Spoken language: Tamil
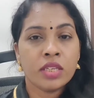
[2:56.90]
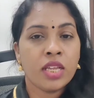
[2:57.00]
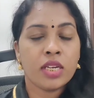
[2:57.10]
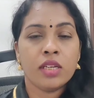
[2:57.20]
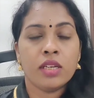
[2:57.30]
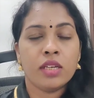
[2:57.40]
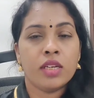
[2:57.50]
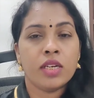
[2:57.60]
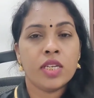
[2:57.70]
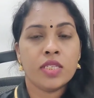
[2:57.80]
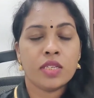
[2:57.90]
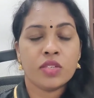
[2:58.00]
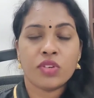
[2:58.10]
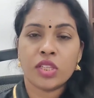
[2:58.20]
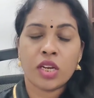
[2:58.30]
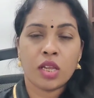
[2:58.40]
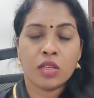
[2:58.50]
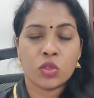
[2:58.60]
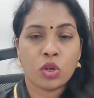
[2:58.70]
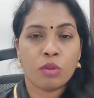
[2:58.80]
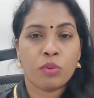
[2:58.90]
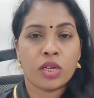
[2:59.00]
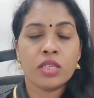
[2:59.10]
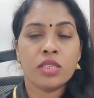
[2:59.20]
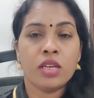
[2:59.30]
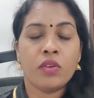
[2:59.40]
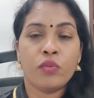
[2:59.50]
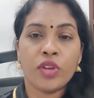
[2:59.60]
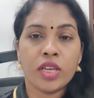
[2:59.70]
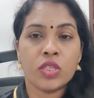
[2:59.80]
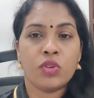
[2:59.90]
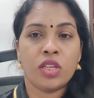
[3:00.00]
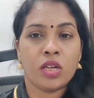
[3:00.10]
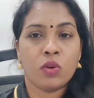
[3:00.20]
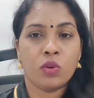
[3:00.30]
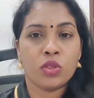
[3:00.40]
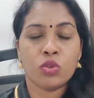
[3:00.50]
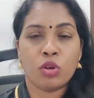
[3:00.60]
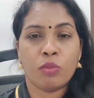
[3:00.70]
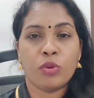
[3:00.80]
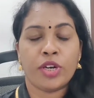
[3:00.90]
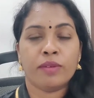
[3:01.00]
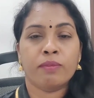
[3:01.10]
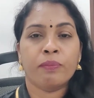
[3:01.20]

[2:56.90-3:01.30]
சில ரீசன்ஸ் வந்து நான் சொல்ல போகிறேன் சில வேஸ் வந்து நான் உங்களுக்கு சொல்ல போகிறேன்